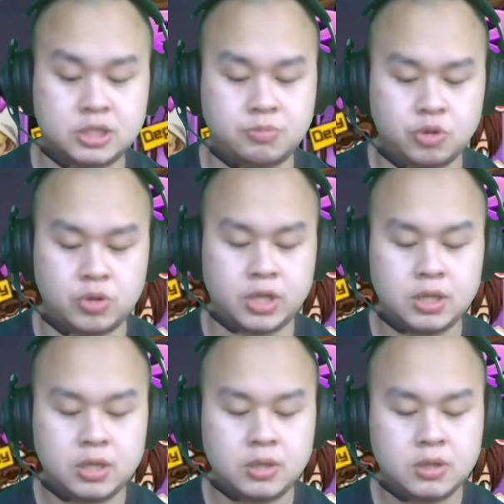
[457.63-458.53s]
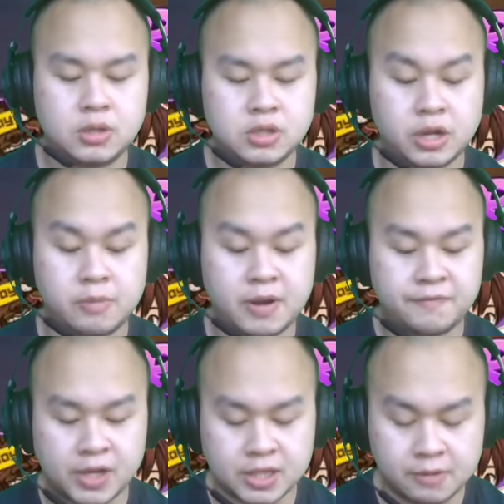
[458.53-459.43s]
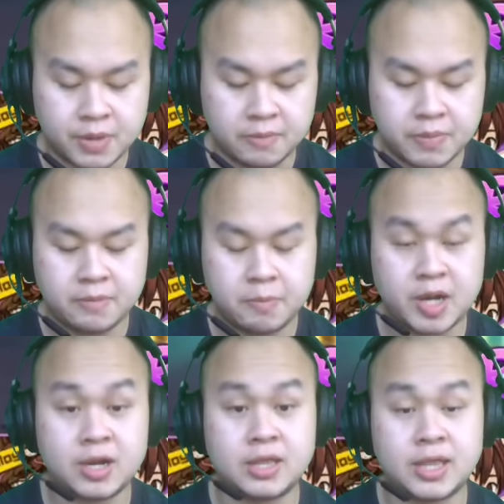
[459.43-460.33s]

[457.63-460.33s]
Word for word: sebetulnya. Jadi manfaatkan baik-baik plan dan